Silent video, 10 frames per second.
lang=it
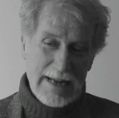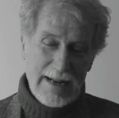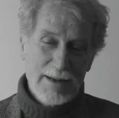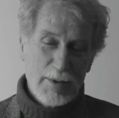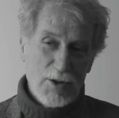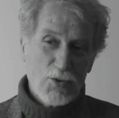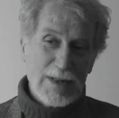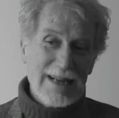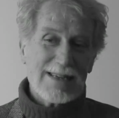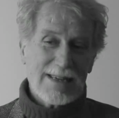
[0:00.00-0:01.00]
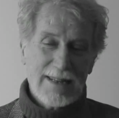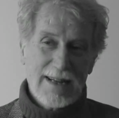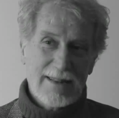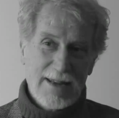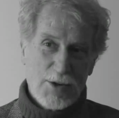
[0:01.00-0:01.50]
libro di due
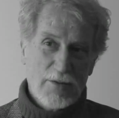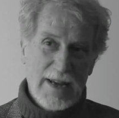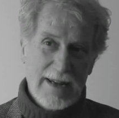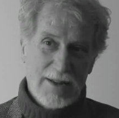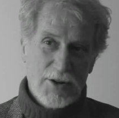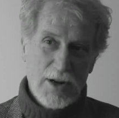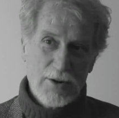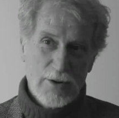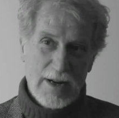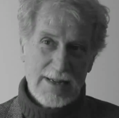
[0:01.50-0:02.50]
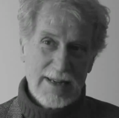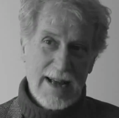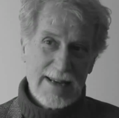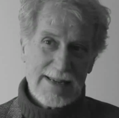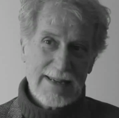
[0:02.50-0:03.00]
dissidenti sovietici allora,
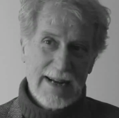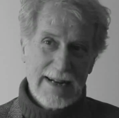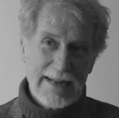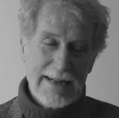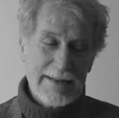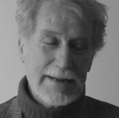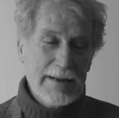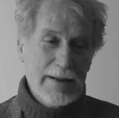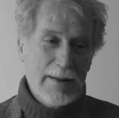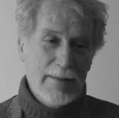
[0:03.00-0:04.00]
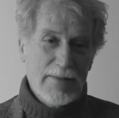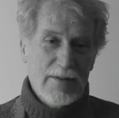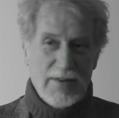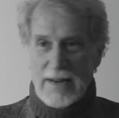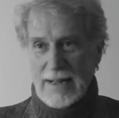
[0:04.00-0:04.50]
Signaschi e Daniel,
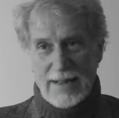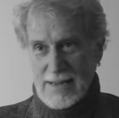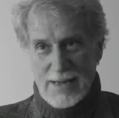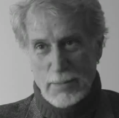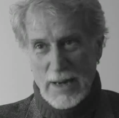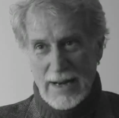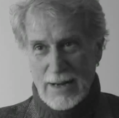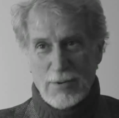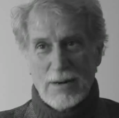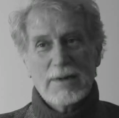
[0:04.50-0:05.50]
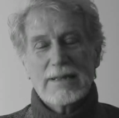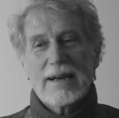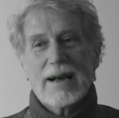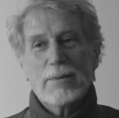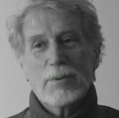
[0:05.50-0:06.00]
finiti in Siberia, naturalmente
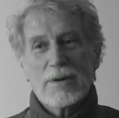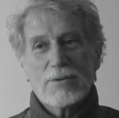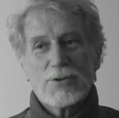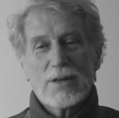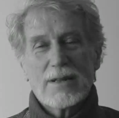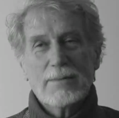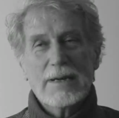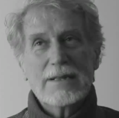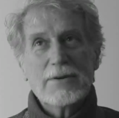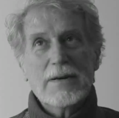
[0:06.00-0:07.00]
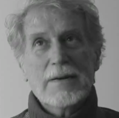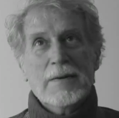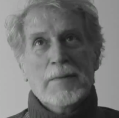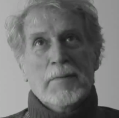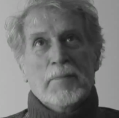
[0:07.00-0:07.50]
in campo di
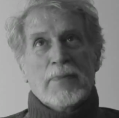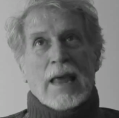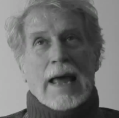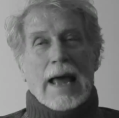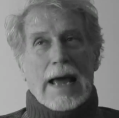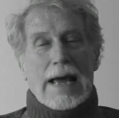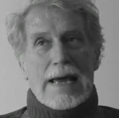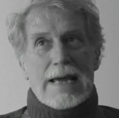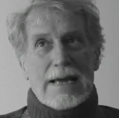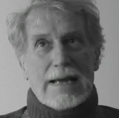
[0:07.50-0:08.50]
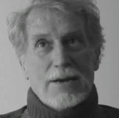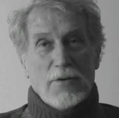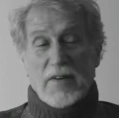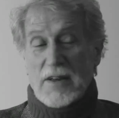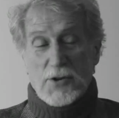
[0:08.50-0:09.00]
concentramento, e
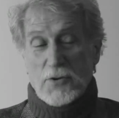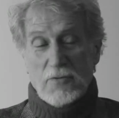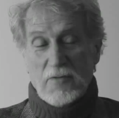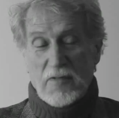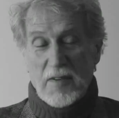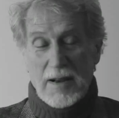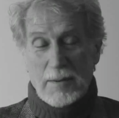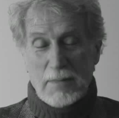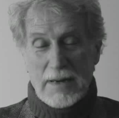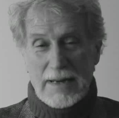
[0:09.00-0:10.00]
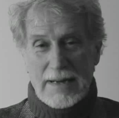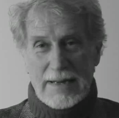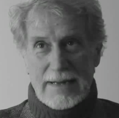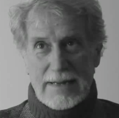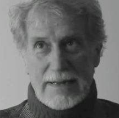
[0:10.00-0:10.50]
io feci un film
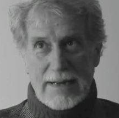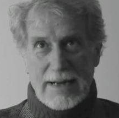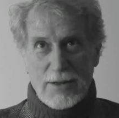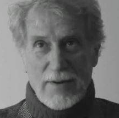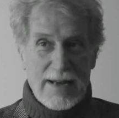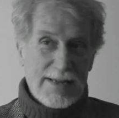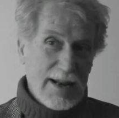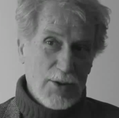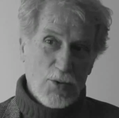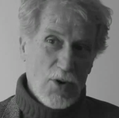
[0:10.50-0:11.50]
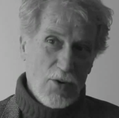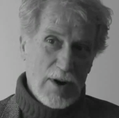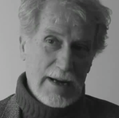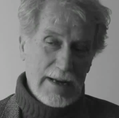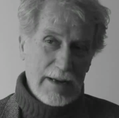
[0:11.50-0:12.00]
eh, che doveva essere di
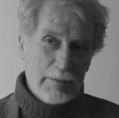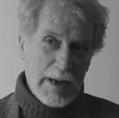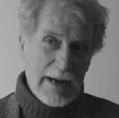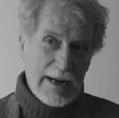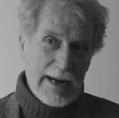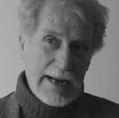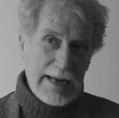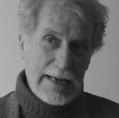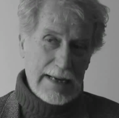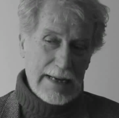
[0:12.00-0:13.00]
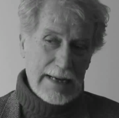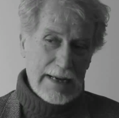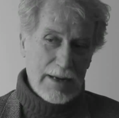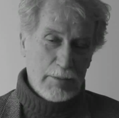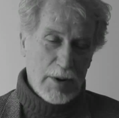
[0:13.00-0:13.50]
un'ora per la RAI,
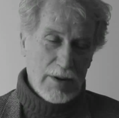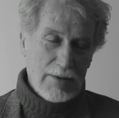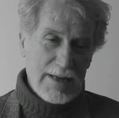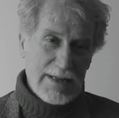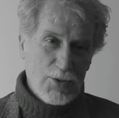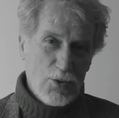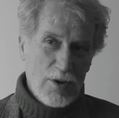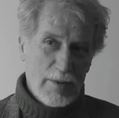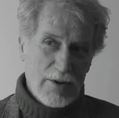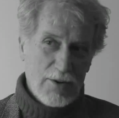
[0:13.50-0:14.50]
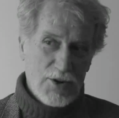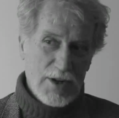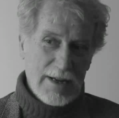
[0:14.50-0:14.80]
eh, protagonista Giulio Brogi,